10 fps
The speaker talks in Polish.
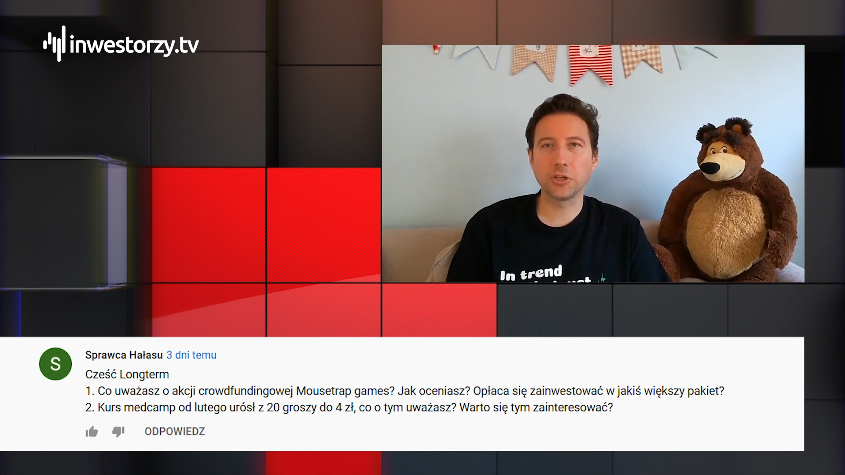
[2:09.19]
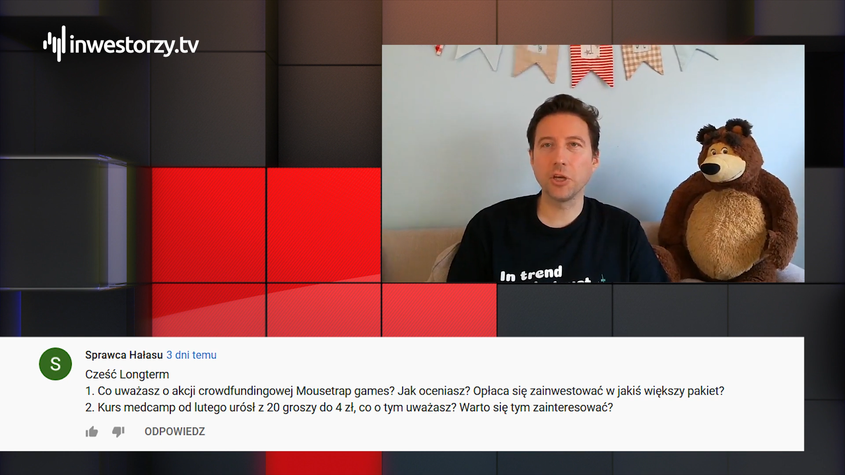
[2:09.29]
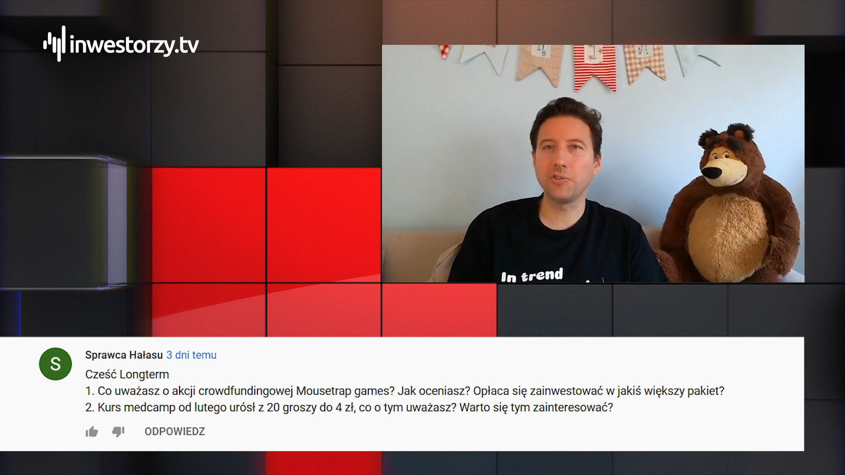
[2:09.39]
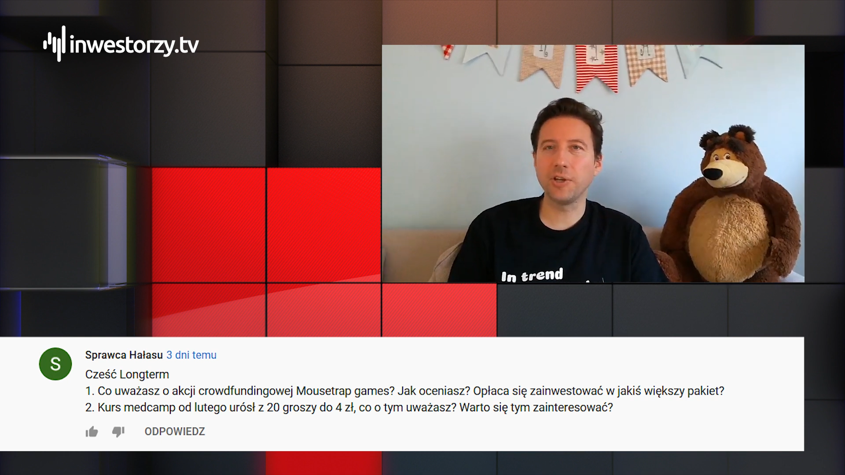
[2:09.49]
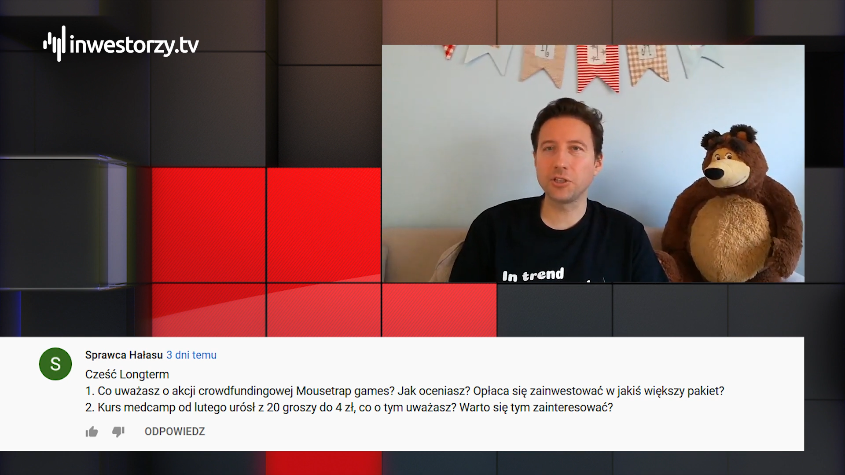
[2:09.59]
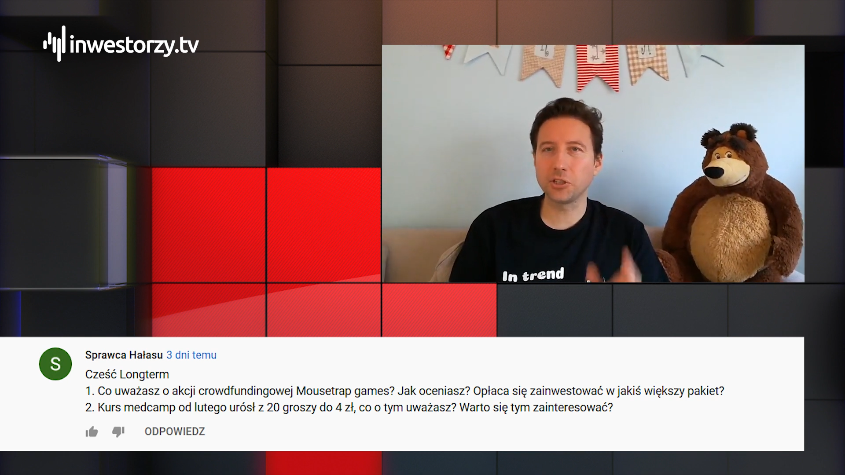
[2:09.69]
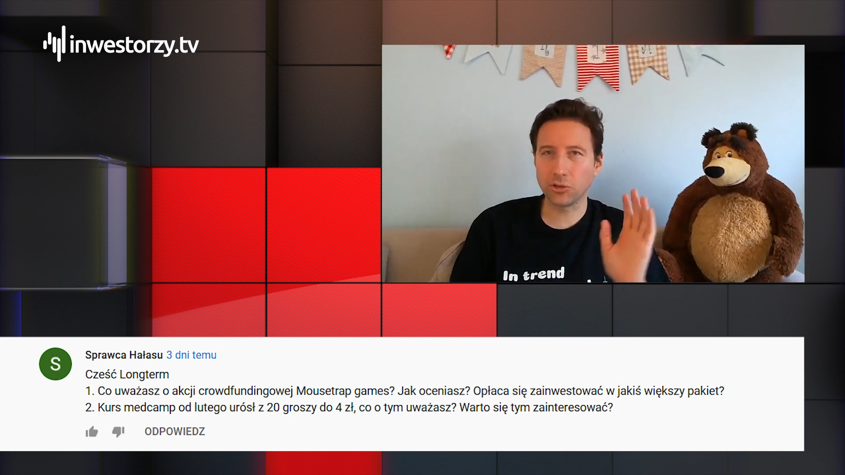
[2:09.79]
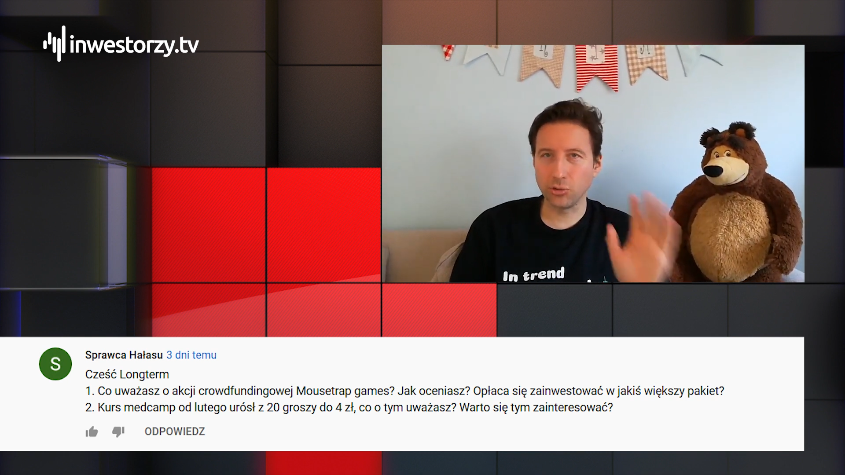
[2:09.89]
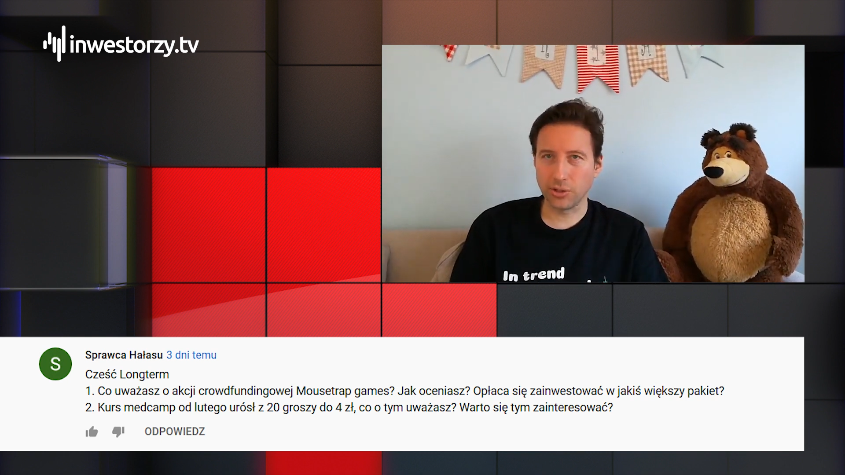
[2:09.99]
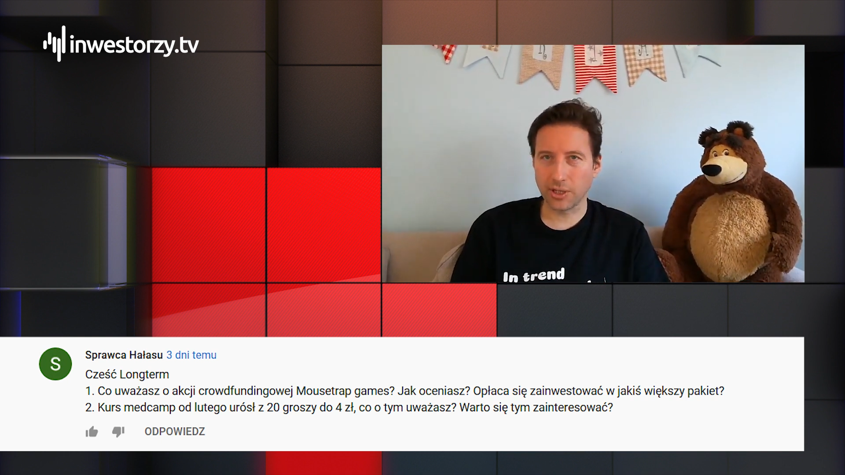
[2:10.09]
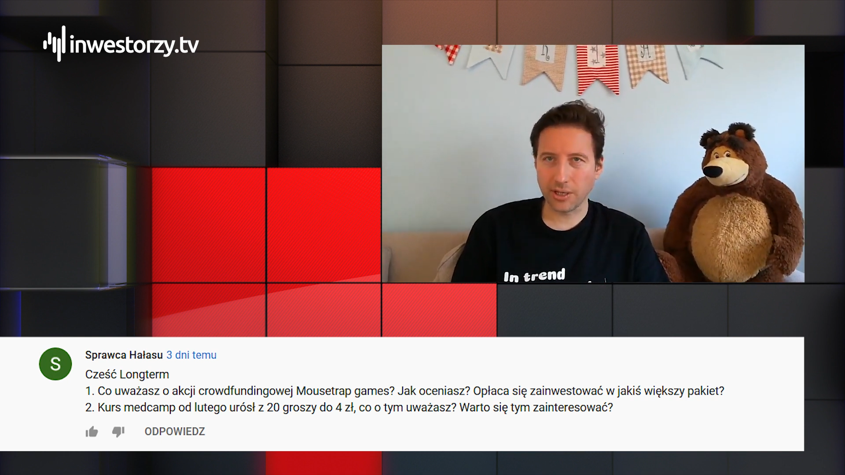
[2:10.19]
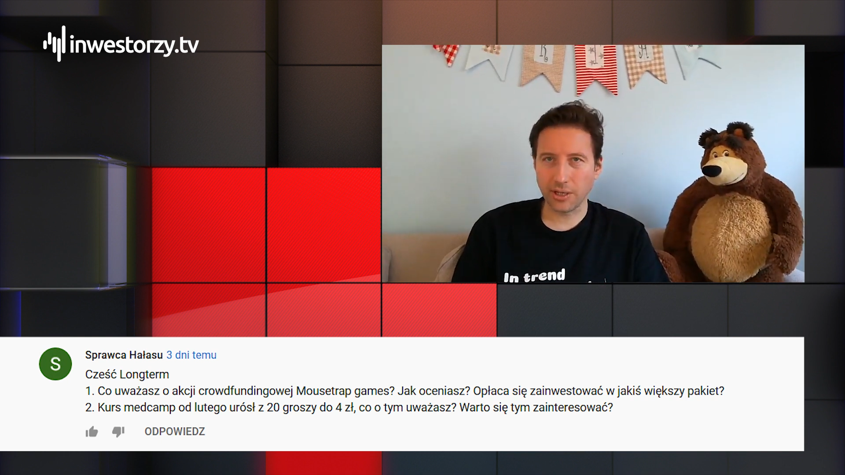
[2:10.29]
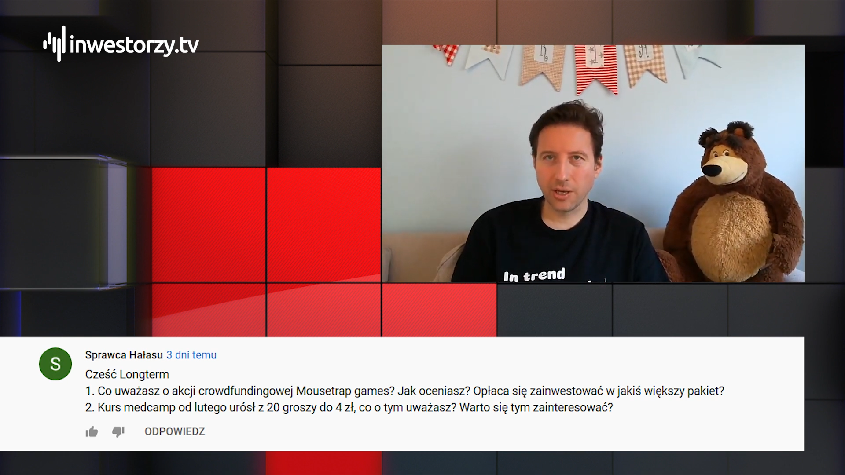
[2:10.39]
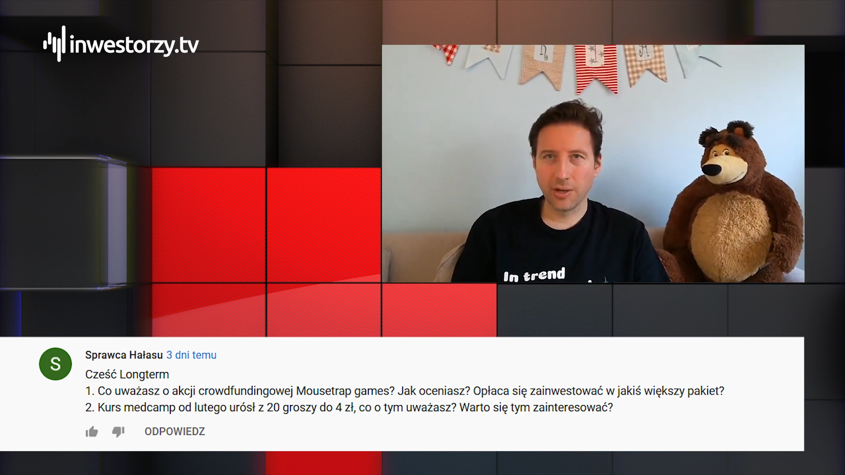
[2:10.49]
Nie twierdzę, że tutaj,